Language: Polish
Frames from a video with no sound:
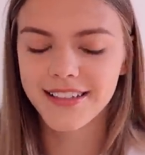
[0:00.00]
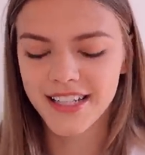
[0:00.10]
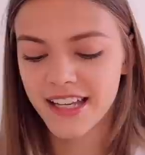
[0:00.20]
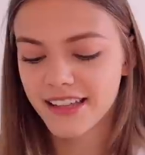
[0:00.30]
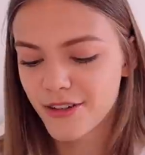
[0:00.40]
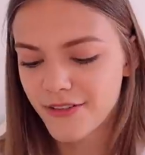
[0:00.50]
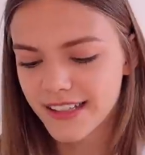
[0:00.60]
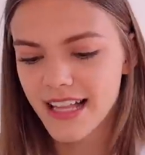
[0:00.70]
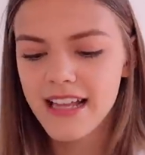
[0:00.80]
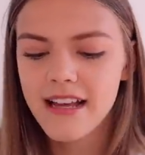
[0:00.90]

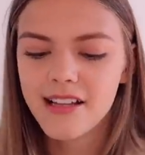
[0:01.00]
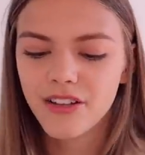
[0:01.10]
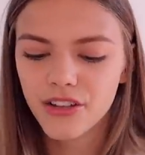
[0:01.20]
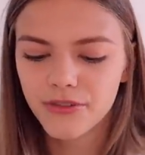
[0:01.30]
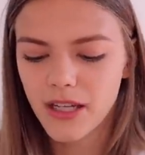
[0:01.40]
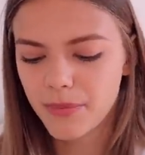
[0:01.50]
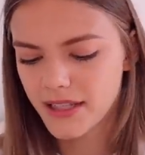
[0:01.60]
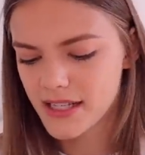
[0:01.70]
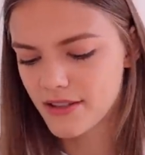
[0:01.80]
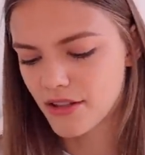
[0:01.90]
zakredkowana, no to w tej
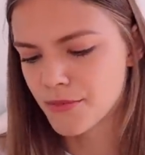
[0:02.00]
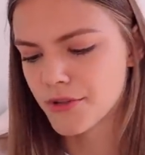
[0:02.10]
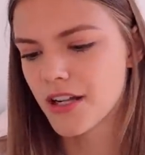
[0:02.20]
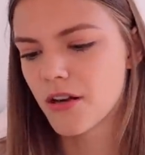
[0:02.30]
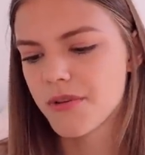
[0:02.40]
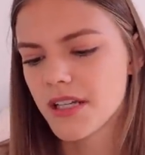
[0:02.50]
aplikacji też można robić.